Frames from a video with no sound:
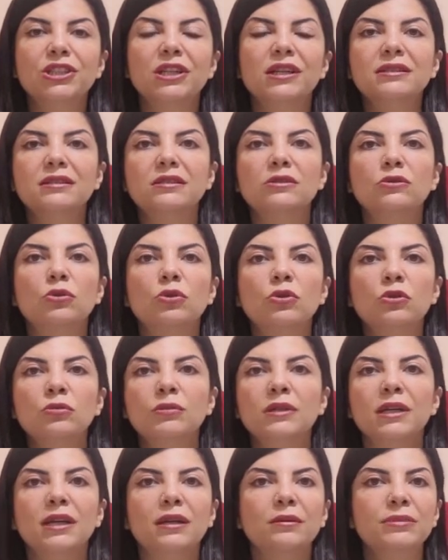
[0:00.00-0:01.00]
şansın
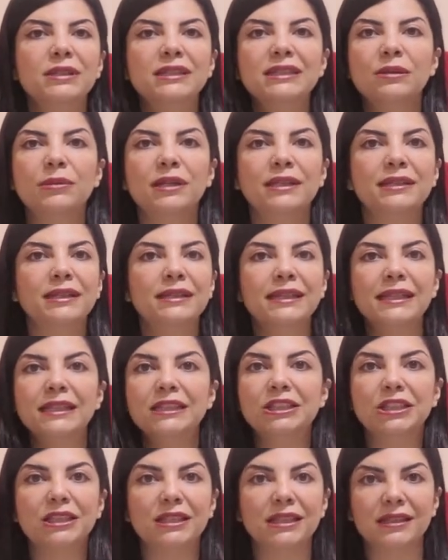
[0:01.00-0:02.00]
olmayan bir zamanda
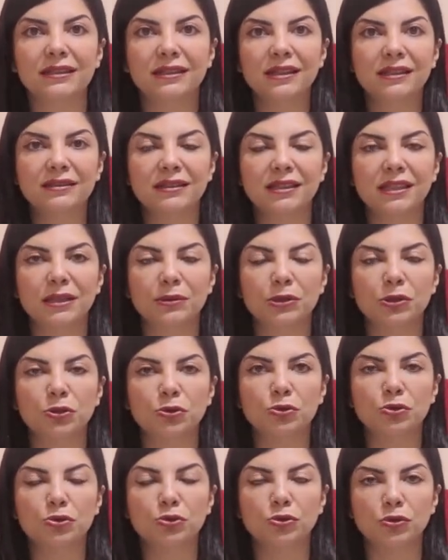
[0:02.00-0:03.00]
değişiklikler talep
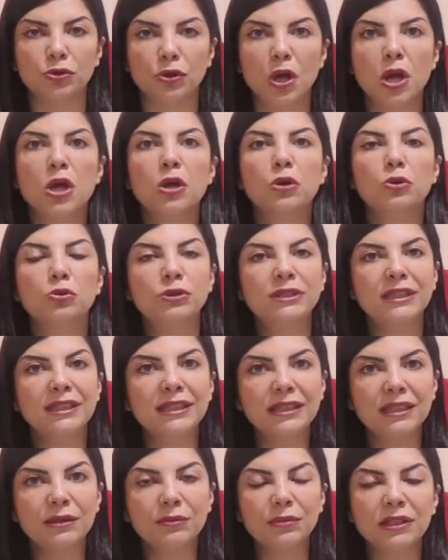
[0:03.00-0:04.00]
ediyorsun.
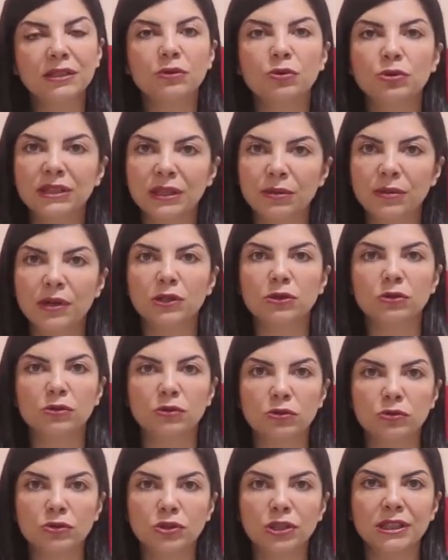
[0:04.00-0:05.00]
Üzerine bir de o zamanı
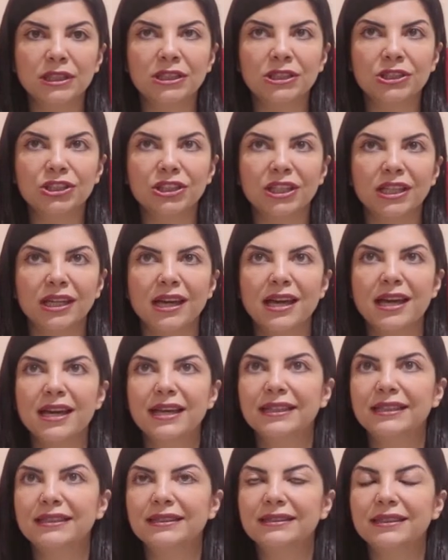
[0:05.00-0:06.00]
kurcaladıkça
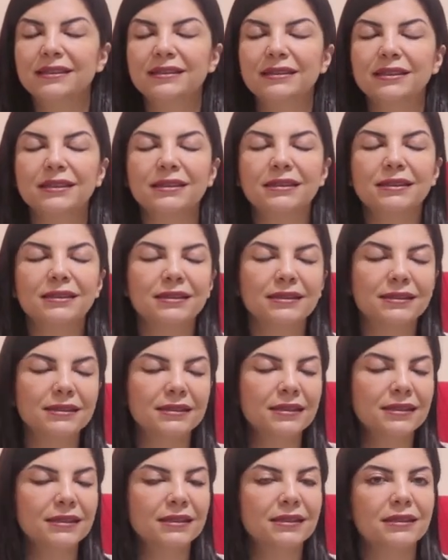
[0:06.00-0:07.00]
hissettiğin
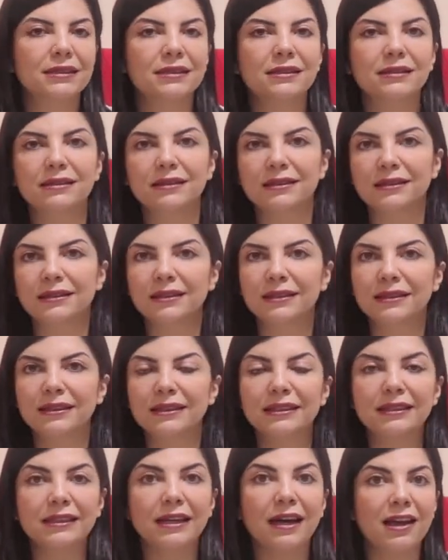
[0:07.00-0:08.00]
kızgınlık,
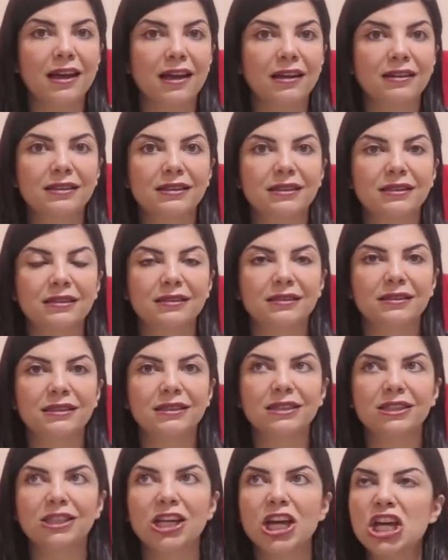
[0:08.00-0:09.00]
kırgınlık, hayal
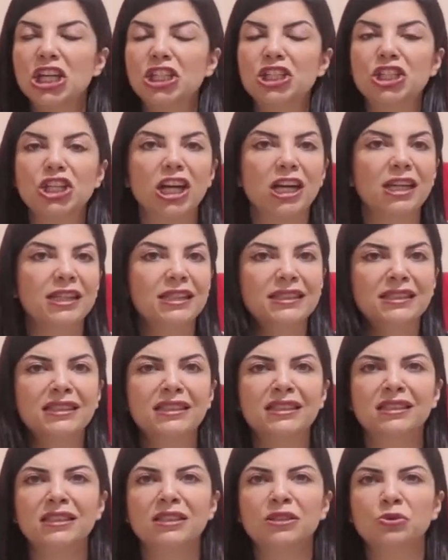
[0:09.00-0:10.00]
kırıklığı,
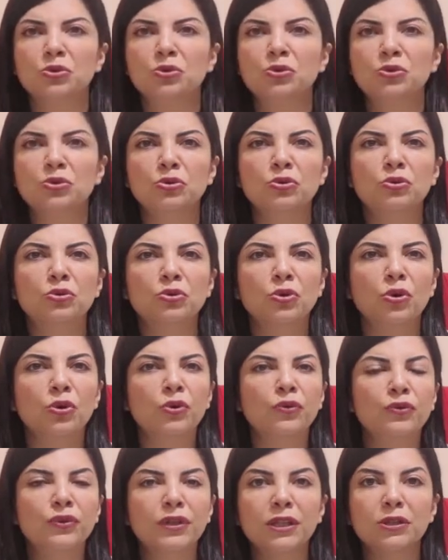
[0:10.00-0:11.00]
çaresizlik, üzüntü,
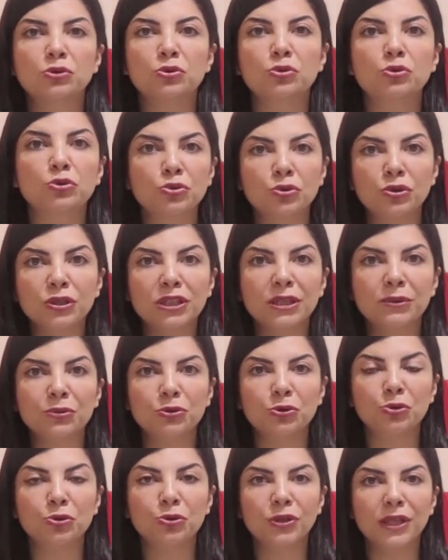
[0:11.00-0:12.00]
öfke, suçluluk
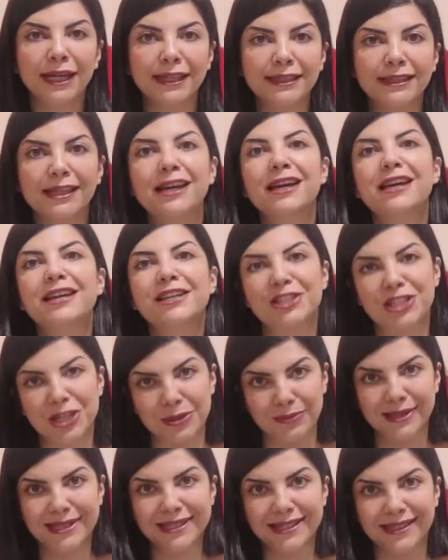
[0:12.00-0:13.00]
gibi duygularda
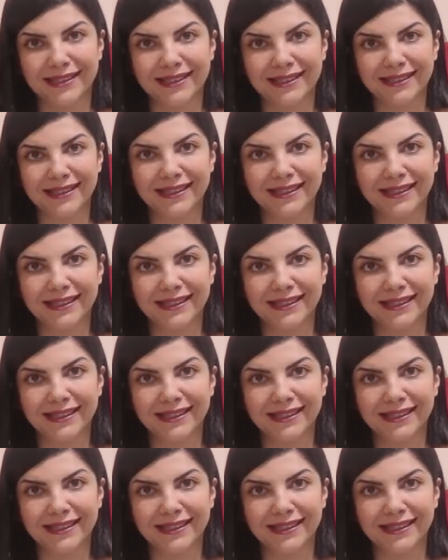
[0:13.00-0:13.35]
cabasın.